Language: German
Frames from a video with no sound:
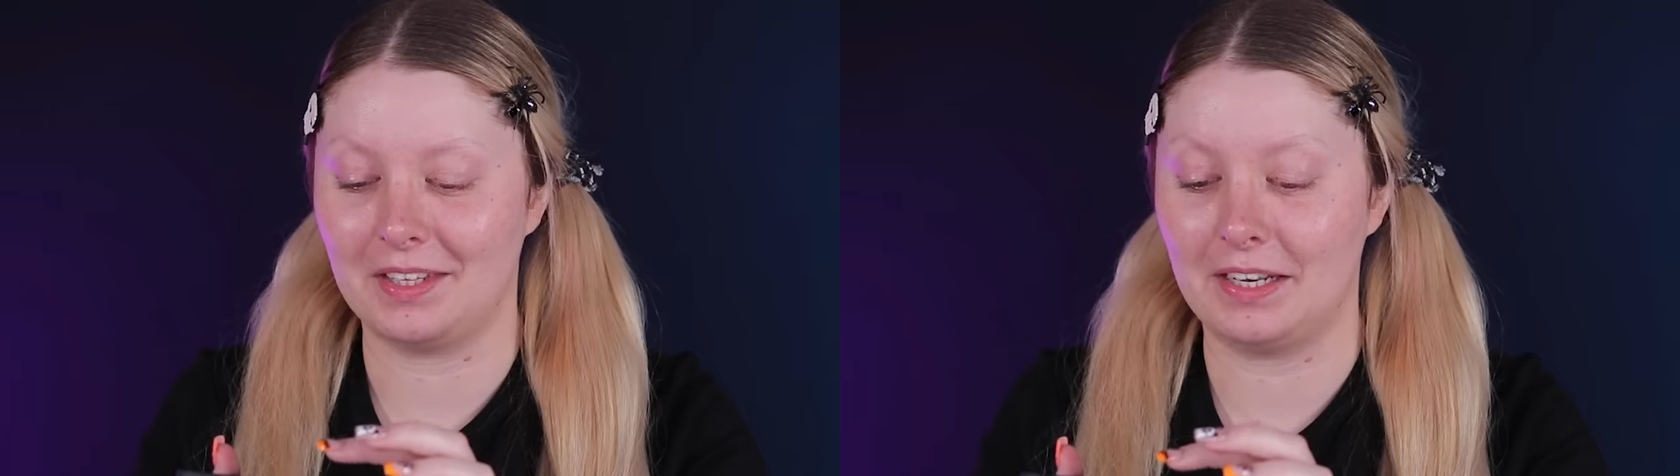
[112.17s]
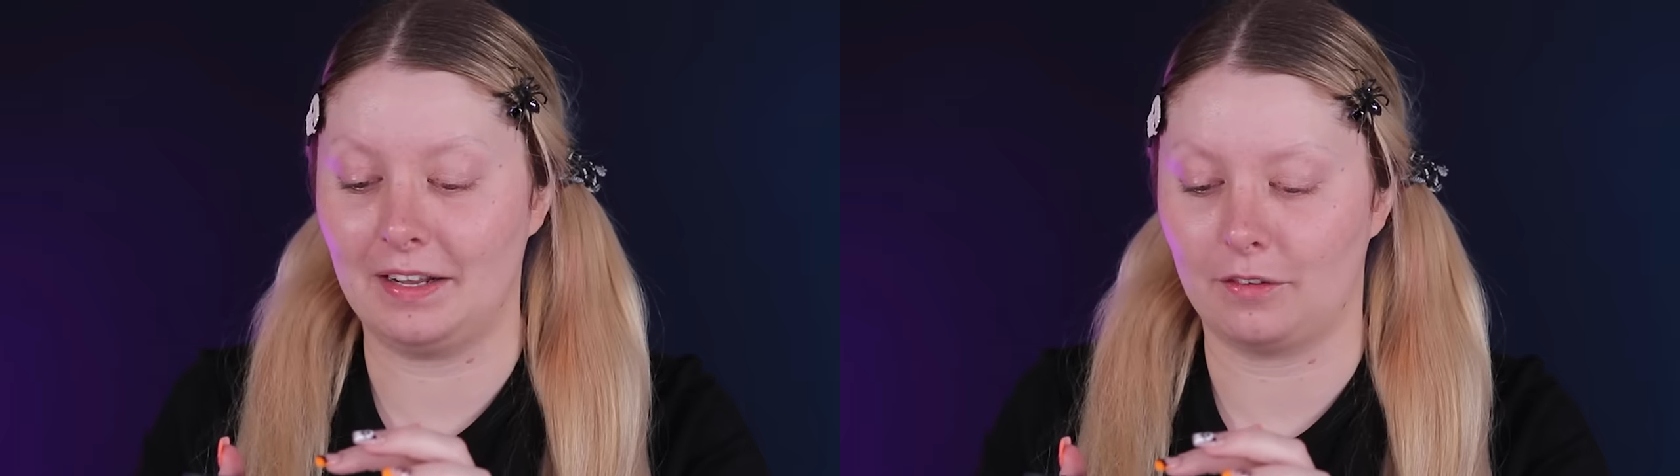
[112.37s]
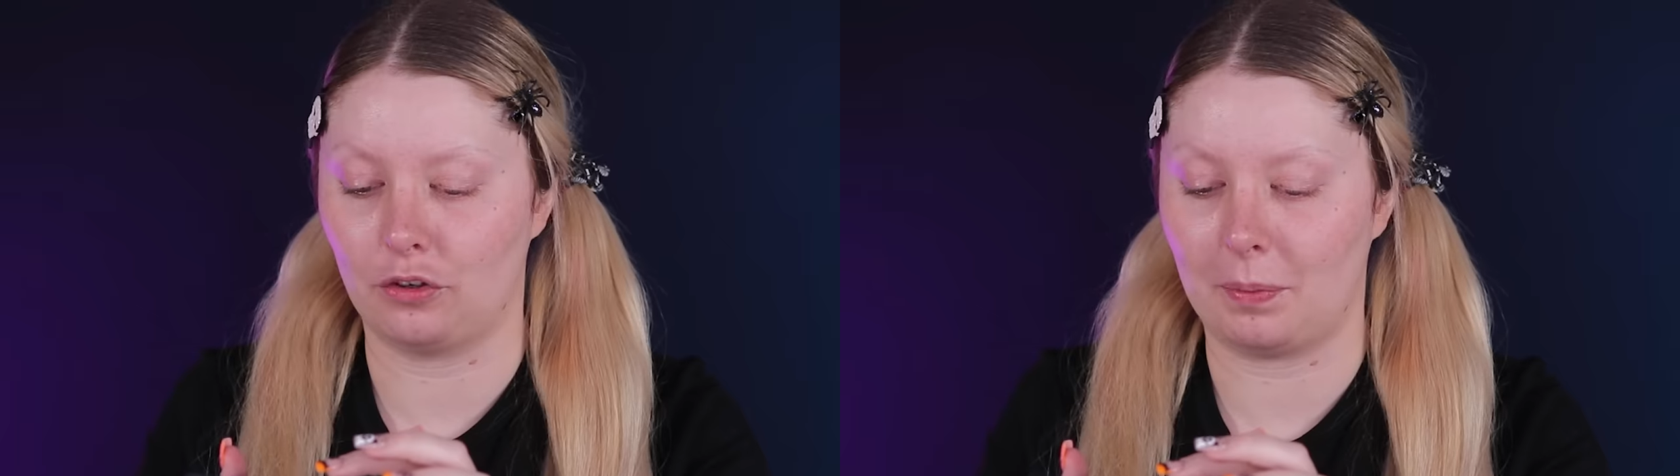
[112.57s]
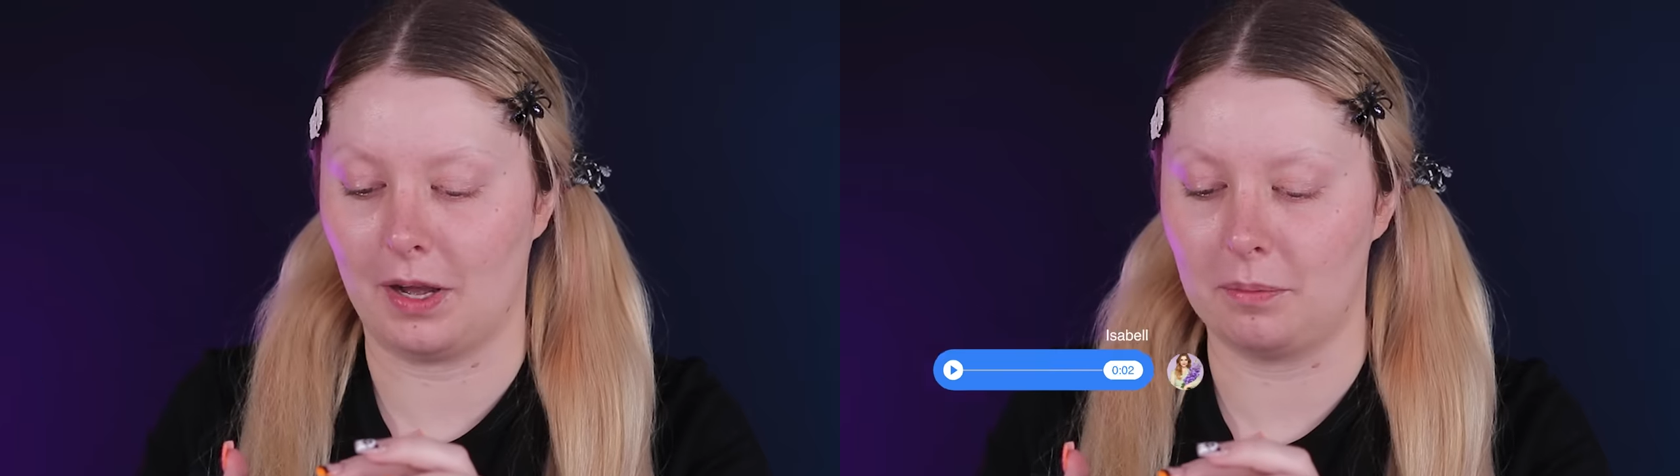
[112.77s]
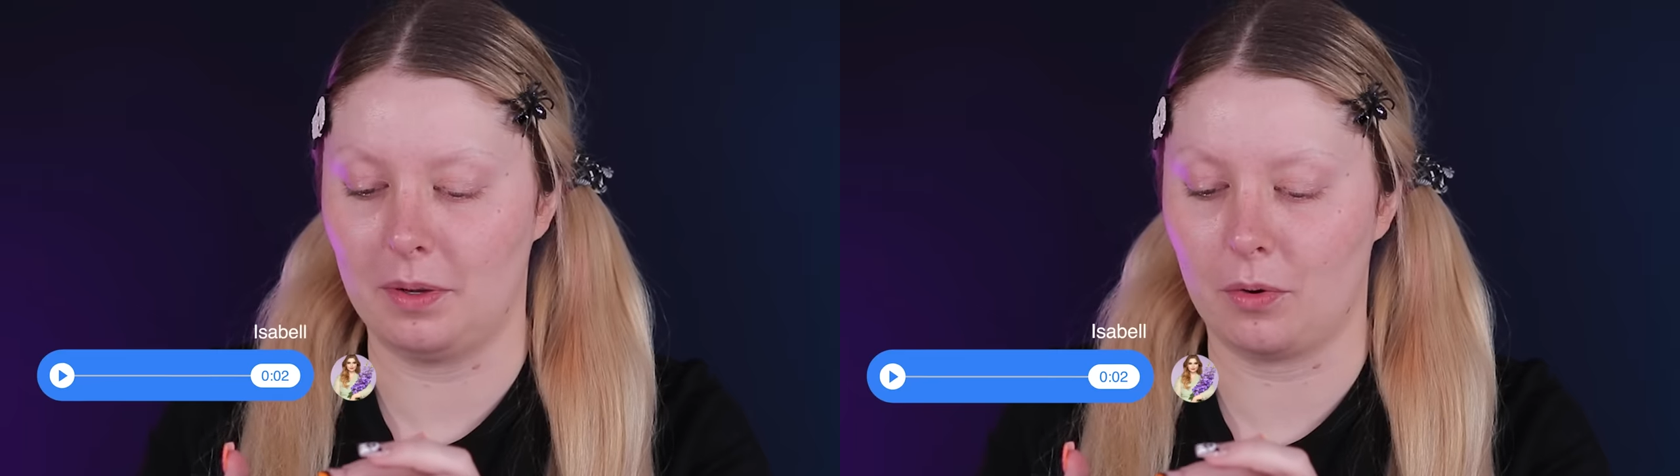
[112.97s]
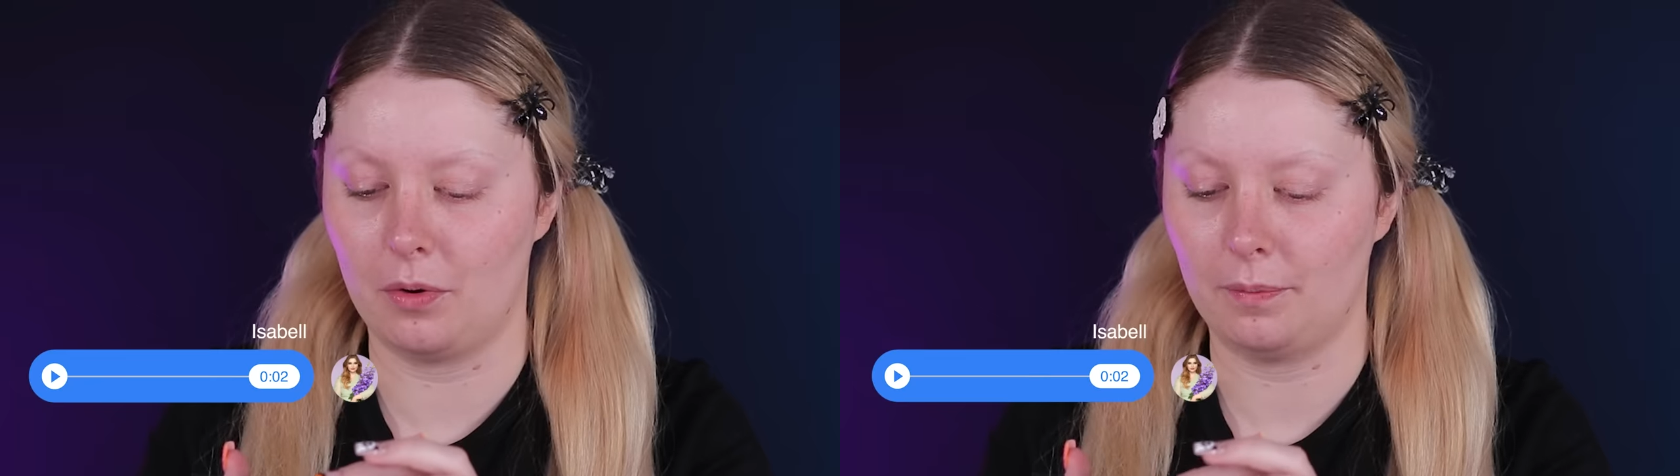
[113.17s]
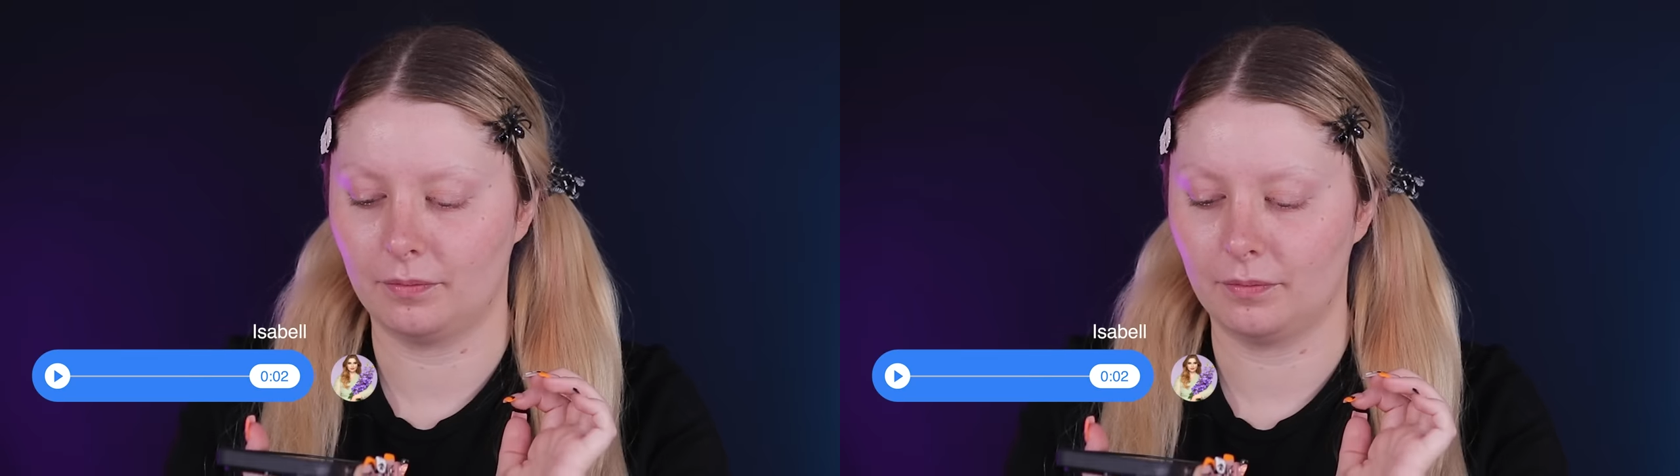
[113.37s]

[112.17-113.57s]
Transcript: Die nächste Sprachmemo.